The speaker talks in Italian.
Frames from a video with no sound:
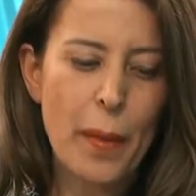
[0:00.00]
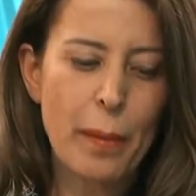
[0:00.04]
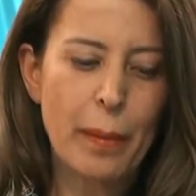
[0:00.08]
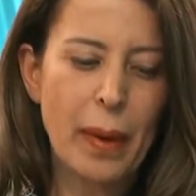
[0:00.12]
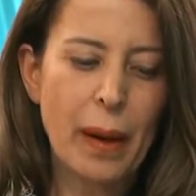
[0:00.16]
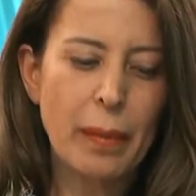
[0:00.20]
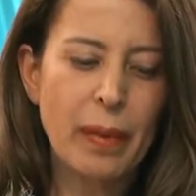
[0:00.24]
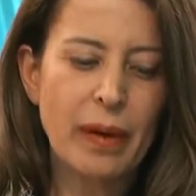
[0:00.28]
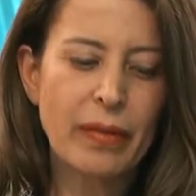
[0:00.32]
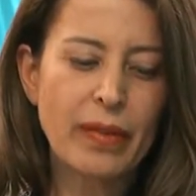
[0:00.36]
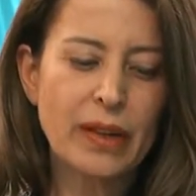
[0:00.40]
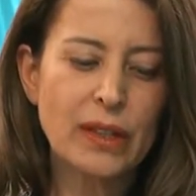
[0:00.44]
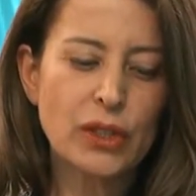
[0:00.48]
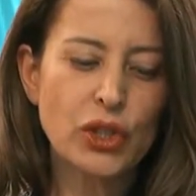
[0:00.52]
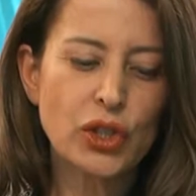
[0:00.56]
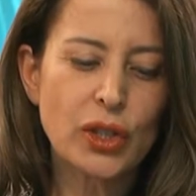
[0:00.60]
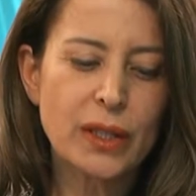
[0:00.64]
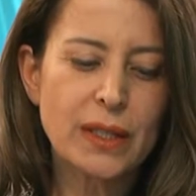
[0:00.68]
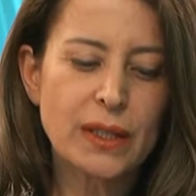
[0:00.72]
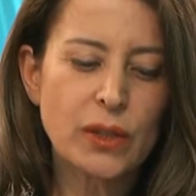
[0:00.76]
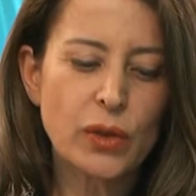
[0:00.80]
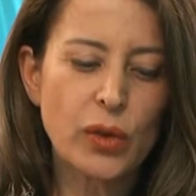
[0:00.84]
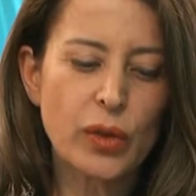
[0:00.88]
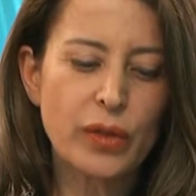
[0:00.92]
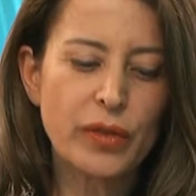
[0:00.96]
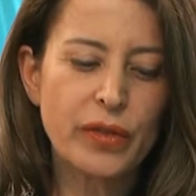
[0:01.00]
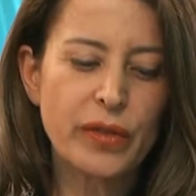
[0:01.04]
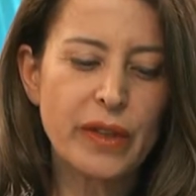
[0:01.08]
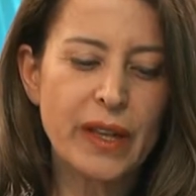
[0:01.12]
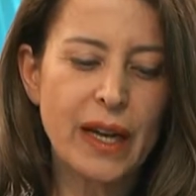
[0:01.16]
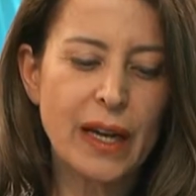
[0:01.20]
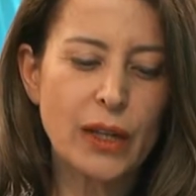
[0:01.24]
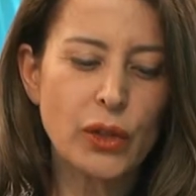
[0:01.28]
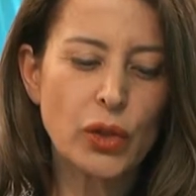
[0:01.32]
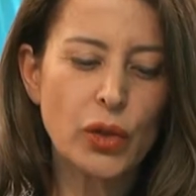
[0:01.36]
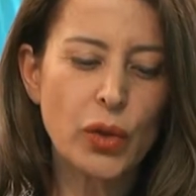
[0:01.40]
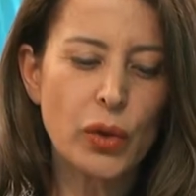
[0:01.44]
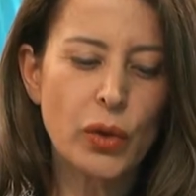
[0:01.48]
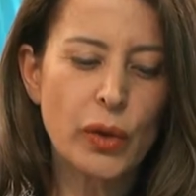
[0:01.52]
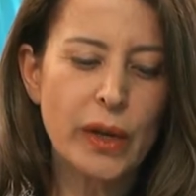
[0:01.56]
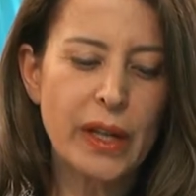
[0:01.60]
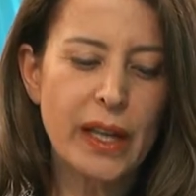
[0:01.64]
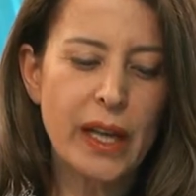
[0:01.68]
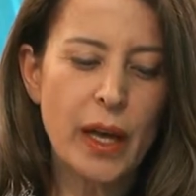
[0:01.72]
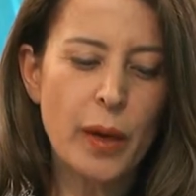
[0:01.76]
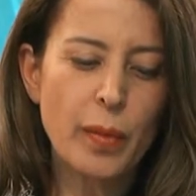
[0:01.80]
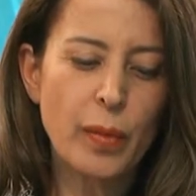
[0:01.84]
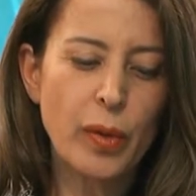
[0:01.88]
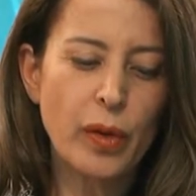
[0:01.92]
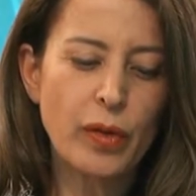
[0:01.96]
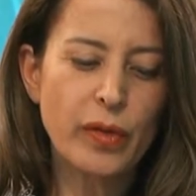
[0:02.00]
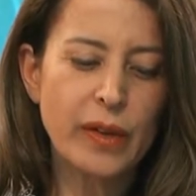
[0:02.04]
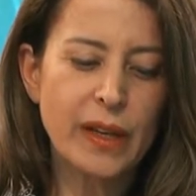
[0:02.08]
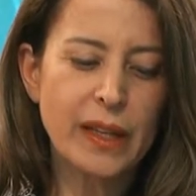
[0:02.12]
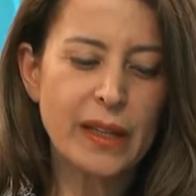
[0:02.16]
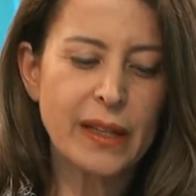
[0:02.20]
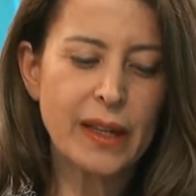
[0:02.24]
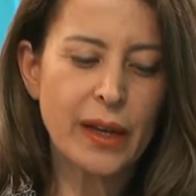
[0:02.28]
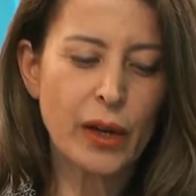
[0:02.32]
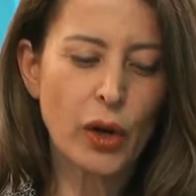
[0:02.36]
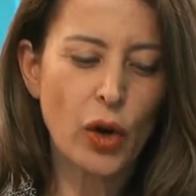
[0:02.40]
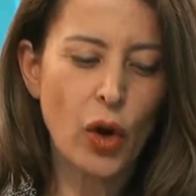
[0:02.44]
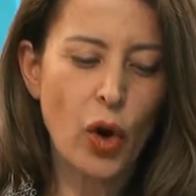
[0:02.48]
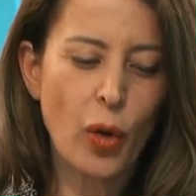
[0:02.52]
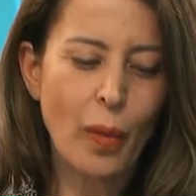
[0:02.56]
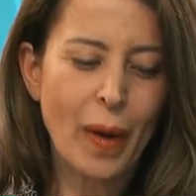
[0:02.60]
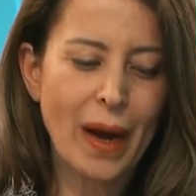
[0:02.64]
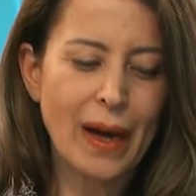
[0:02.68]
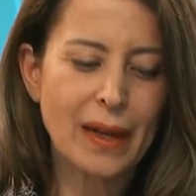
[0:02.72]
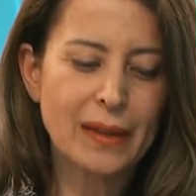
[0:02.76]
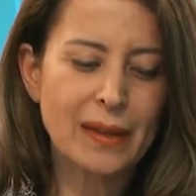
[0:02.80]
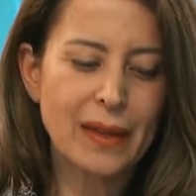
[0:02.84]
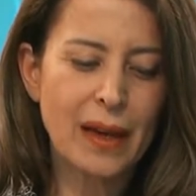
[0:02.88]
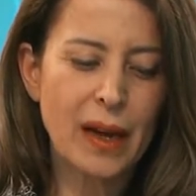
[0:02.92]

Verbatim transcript: Papa Francesco invia doni ai poveri di Roma.